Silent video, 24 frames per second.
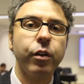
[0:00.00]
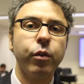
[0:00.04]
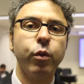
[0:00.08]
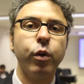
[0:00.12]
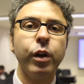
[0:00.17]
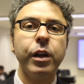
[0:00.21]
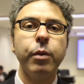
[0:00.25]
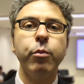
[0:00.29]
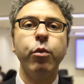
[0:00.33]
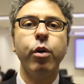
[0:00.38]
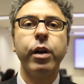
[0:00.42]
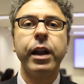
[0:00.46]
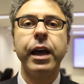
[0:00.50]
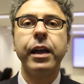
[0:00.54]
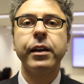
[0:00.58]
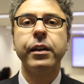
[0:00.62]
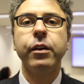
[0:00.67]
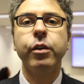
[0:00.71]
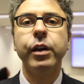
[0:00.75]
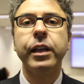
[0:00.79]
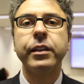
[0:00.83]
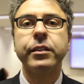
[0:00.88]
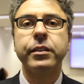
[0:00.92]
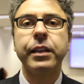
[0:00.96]
colaborar no
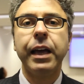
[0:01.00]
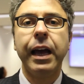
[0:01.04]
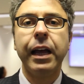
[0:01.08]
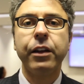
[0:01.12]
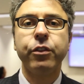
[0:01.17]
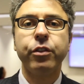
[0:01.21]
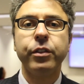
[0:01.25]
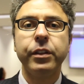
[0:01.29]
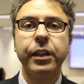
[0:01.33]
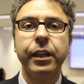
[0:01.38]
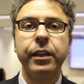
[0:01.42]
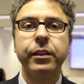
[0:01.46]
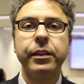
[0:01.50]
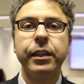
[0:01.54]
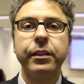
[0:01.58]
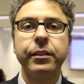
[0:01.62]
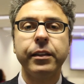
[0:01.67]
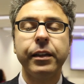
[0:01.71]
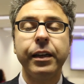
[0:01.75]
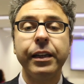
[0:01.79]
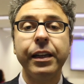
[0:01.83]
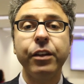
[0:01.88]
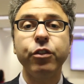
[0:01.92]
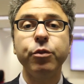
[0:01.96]
resgate né,
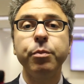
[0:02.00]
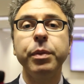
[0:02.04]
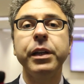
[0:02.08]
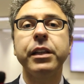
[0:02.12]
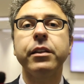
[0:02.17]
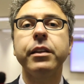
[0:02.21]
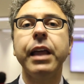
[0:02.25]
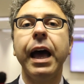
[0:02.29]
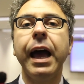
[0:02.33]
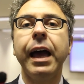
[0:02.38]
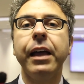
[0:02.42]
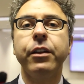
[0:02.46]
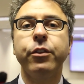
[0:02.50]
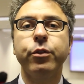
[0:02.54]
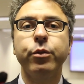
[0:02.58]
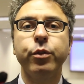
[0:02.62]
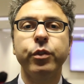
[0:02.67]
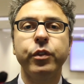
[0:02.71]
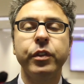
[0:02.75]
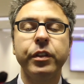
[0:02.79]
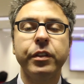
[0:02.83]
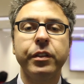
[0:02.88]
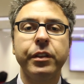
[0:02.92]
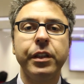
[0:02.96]
dessa credibilidade do
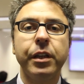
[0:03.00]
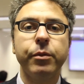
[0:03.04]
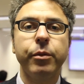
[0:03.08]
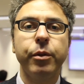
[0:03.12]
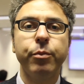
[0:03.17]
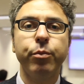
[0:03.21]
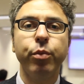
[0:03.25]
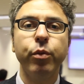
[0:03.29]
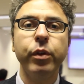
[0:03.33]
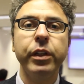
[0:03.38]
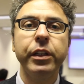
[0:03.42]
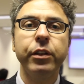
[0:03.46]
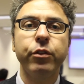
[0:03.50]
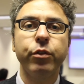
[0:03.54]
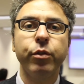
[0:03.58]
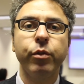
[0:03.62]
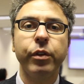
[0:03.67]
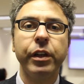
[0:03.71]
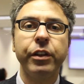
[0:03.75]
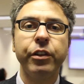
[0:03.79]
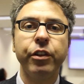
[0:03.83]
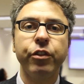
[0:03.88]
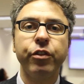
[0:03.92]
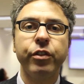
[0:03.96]
sistema político
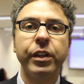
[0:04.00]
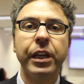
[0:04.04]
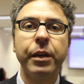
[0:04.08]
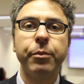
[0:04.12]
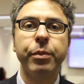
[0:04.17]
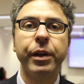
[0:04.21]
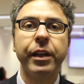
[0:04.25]
que a gente tem,